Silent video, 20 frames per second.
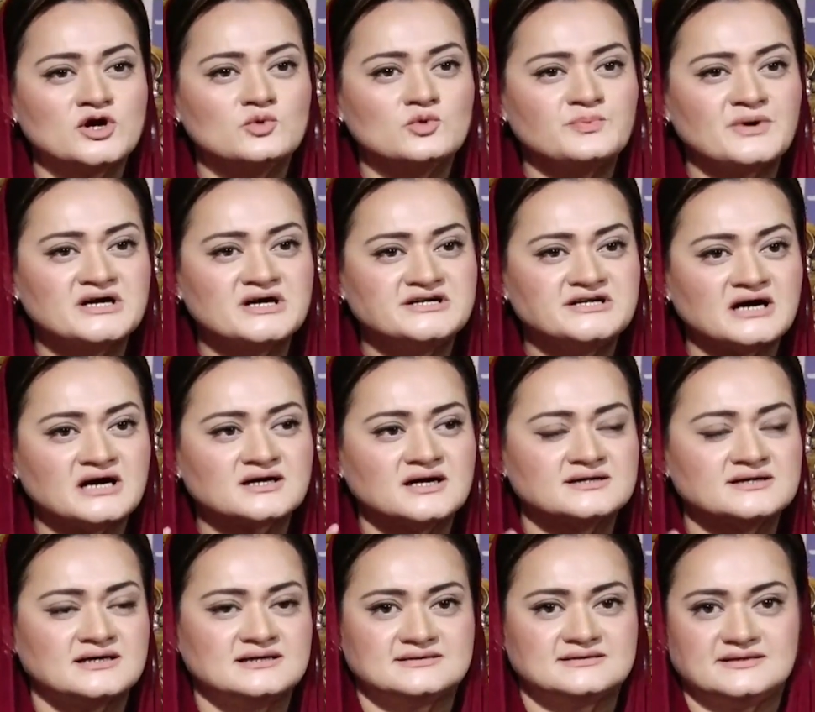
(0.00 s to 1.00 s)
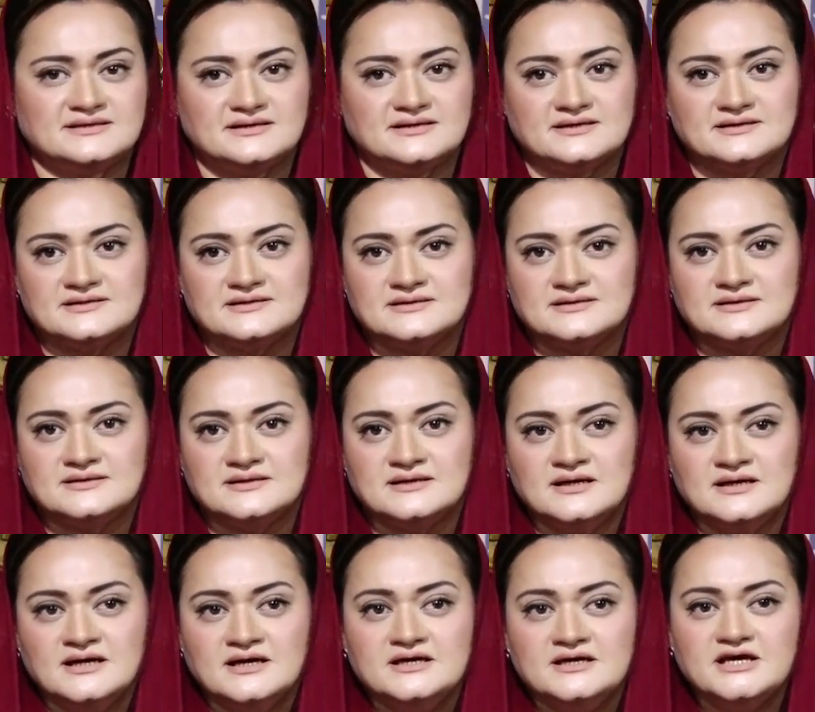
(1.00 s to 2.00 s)
के ऊपर डाका डालते हैं
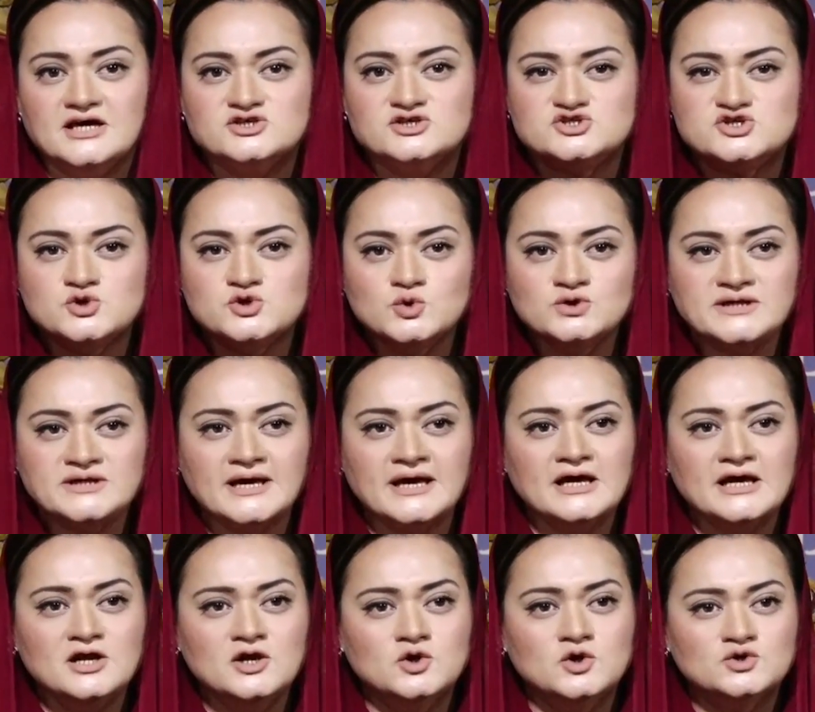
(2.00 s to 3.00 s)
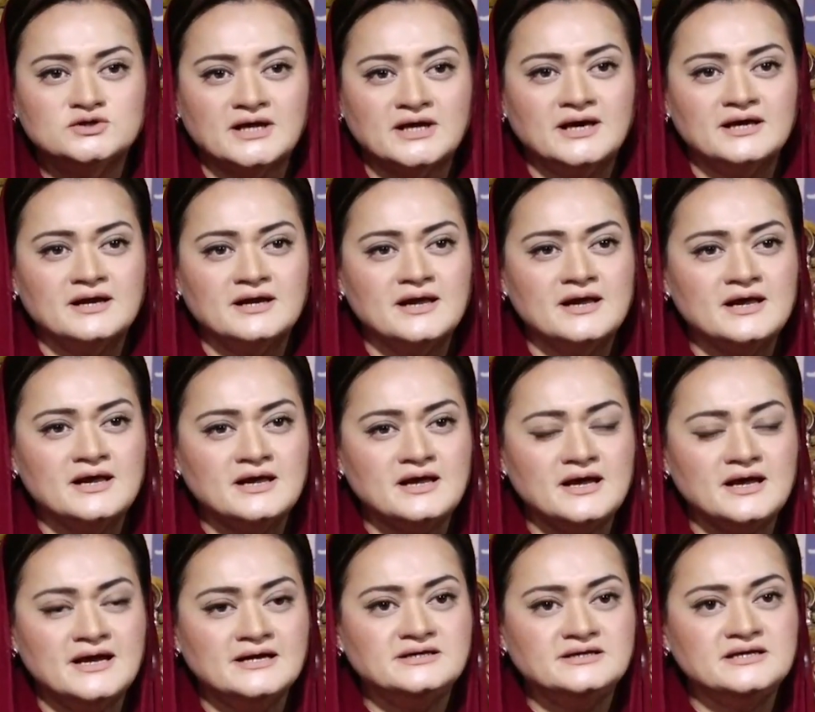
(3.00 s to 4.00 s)
ये झूठे लुटेरे
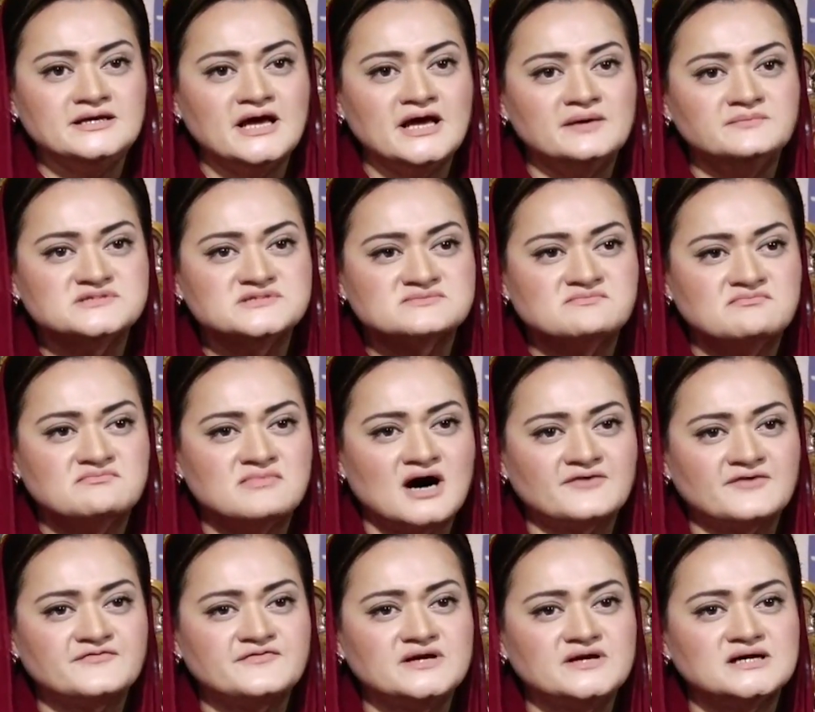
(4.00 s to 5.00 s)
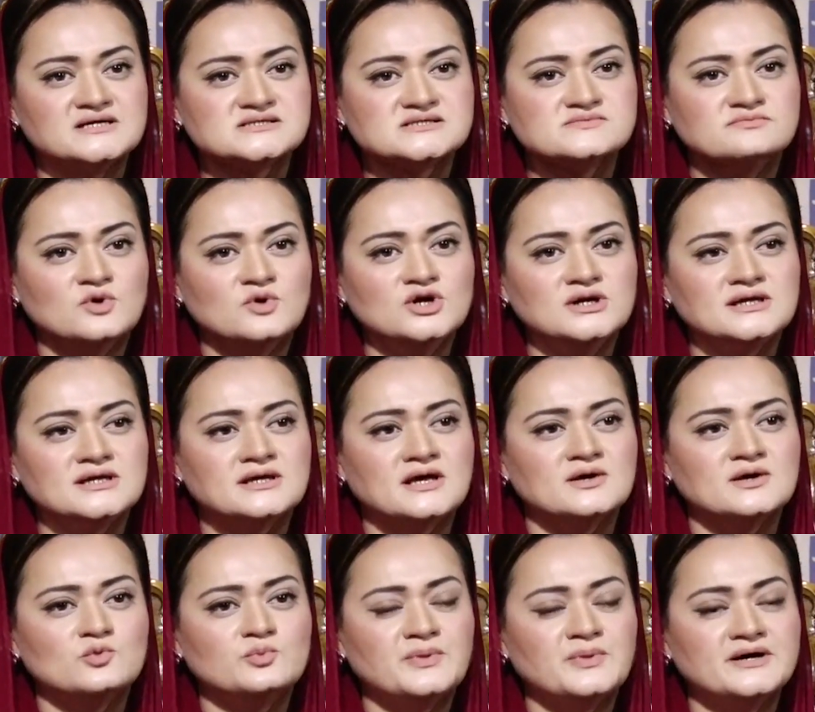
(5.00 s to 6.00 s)
एटीएम्स माफियाज मुल्क
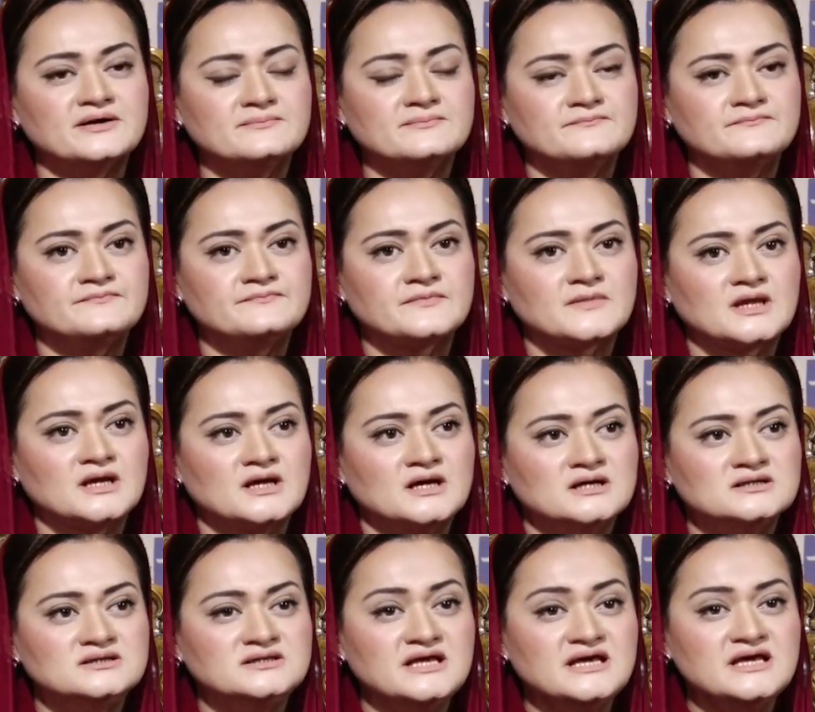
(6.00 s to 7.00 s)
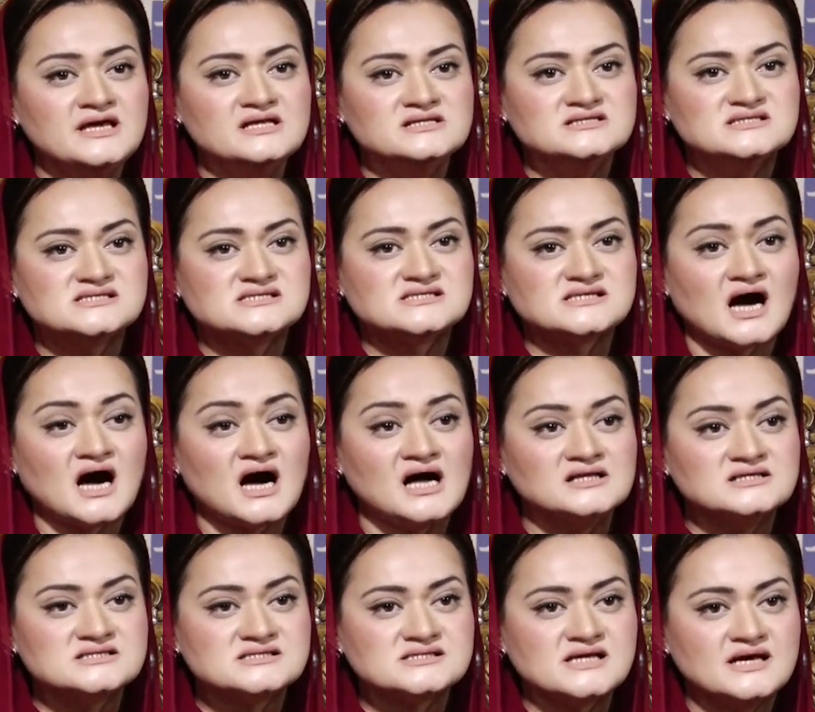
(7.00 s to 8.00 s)
के ऊपर तीन
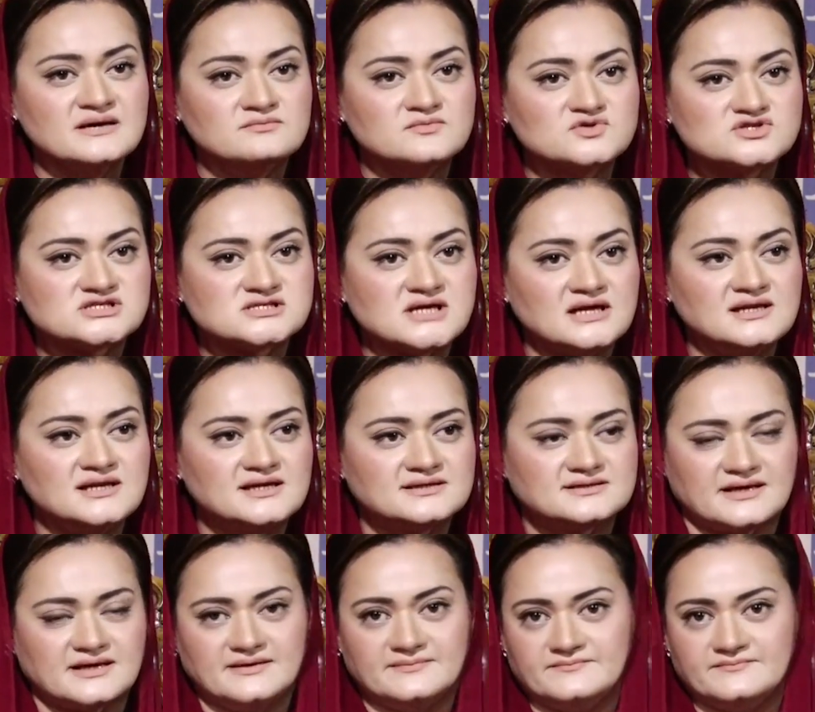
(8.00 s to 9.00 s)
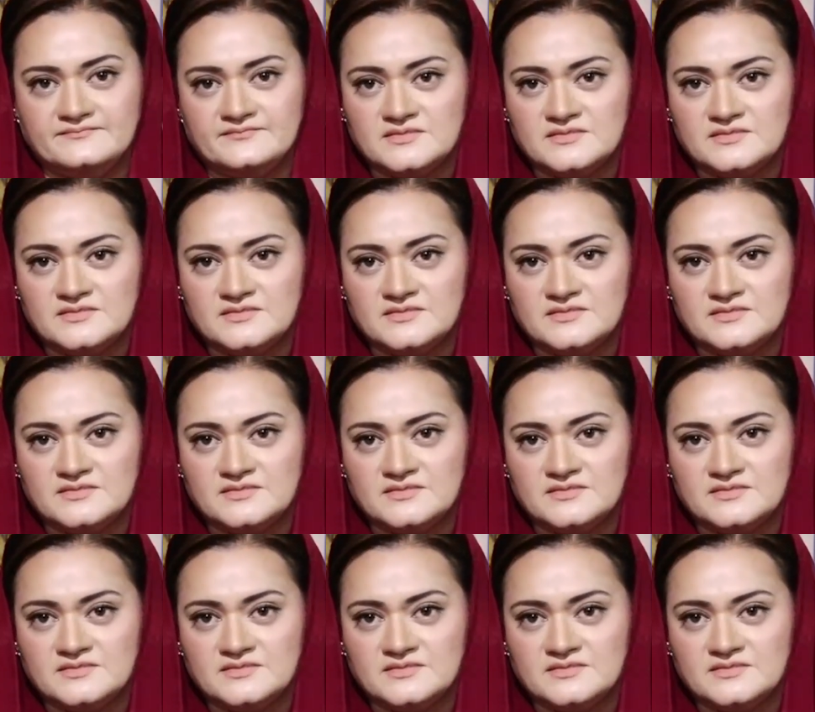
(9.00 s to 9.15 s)
साल से मुसलत हैं